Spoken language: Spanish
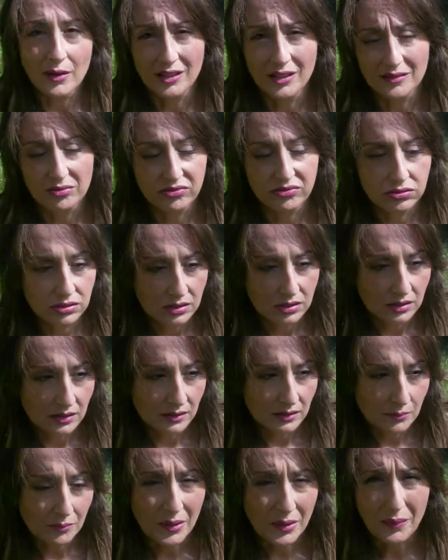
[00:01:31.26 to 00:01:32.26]
A ver,
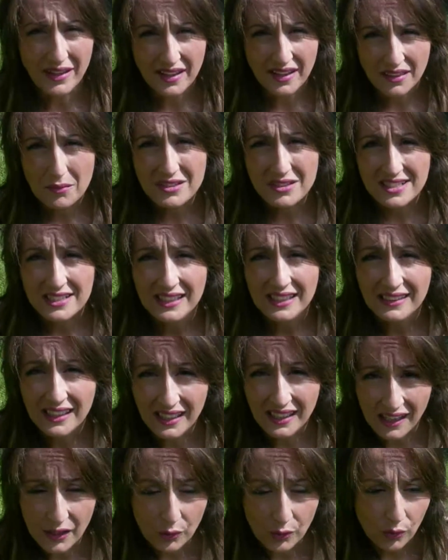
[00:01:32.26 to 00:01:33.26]
me parece
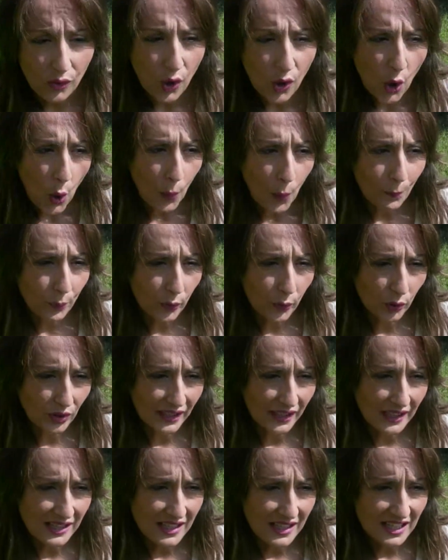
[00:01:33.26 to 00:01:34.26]
bastante caro
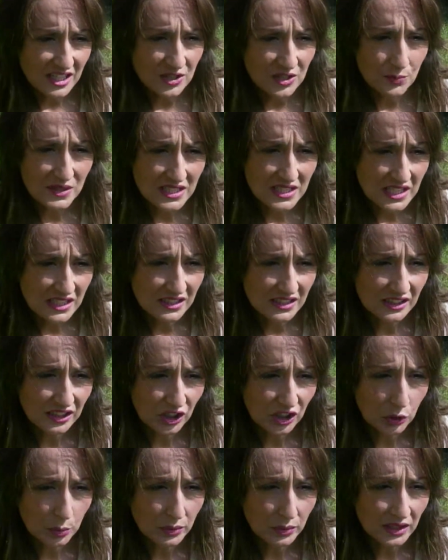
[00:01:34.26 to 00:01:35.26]
porque ya las pastillas
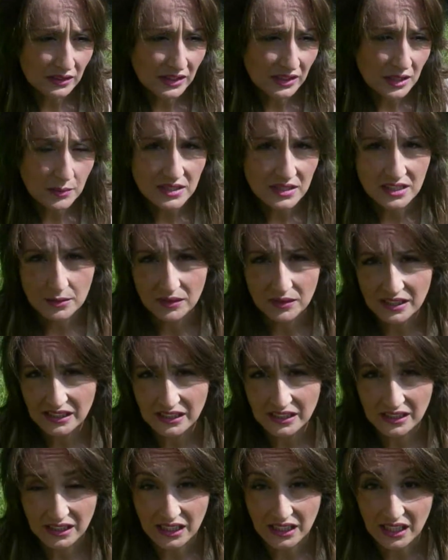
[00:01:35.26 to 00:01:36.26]
anticonceptivas se
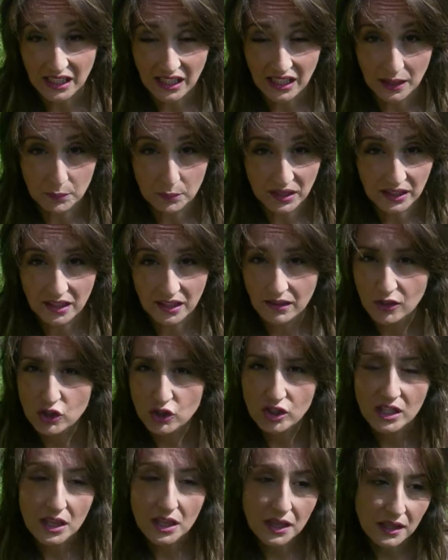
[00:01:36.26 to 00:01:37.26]
van entre a partir de
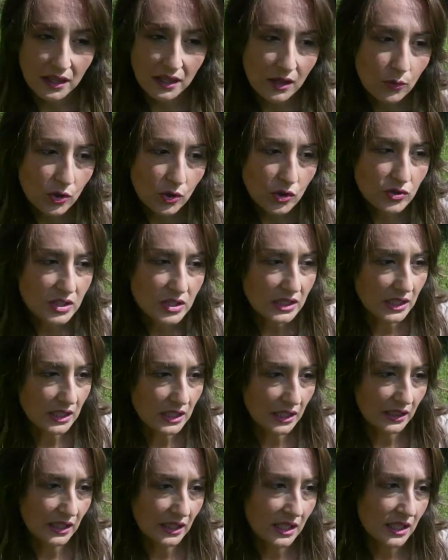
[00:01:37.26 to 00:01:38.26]
los 15 euros y
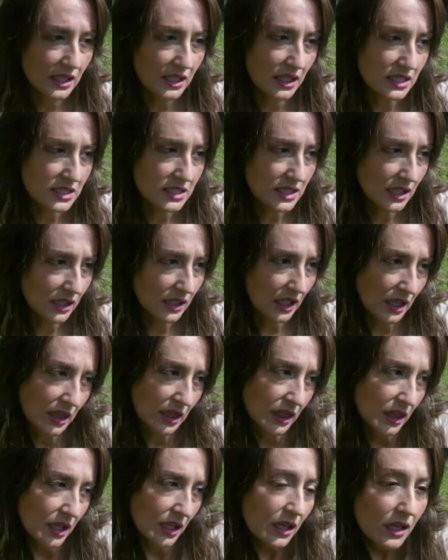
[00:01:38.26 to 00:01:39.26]
tener que gastar
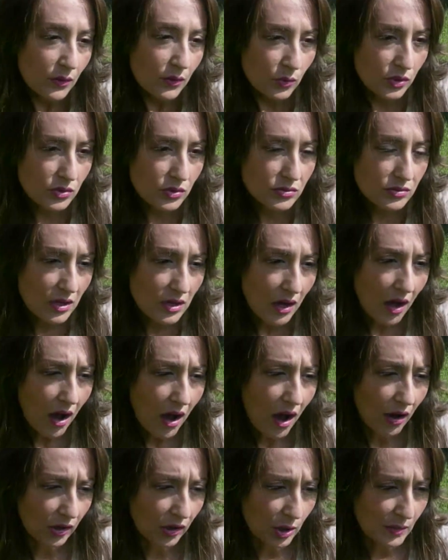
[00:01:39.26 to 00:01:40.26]
15 euros,
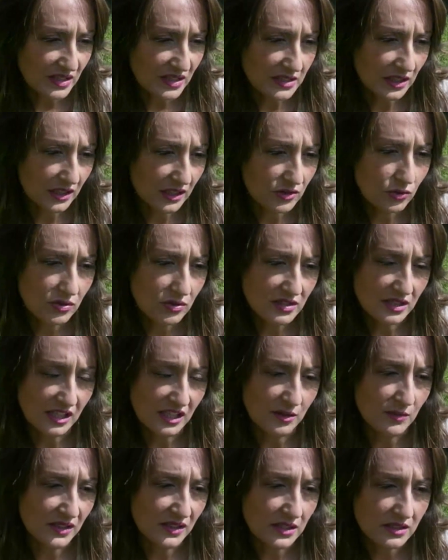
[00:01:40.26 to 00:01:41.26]
aunque machaques todo
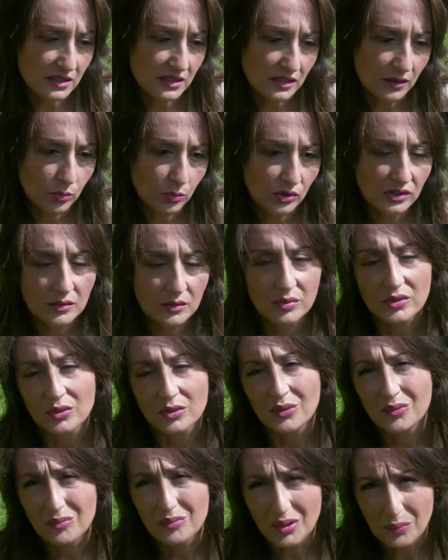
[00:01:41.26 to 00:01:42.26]
si las metas en el bote,
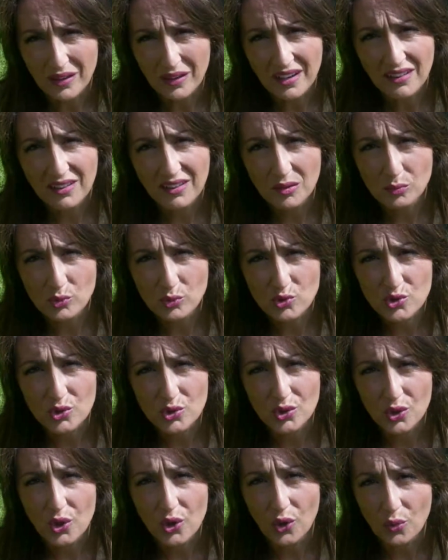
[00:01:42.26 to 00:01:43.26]
pero me parece
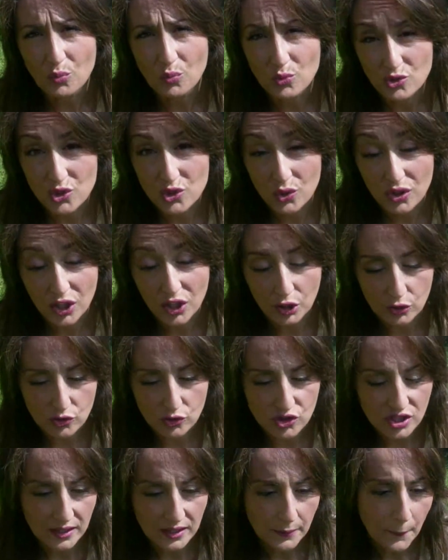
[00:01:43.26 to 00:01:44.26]
mucho, mucho
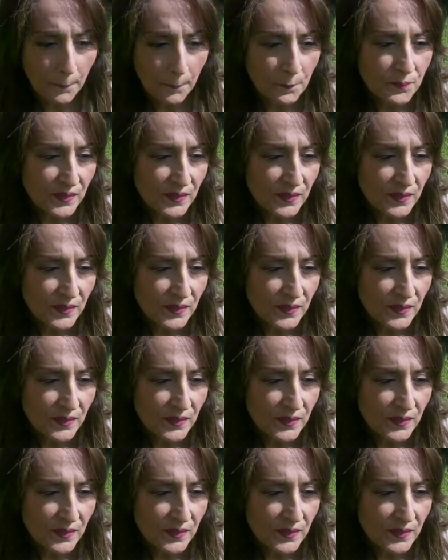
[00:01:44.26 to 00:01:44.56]
derroche.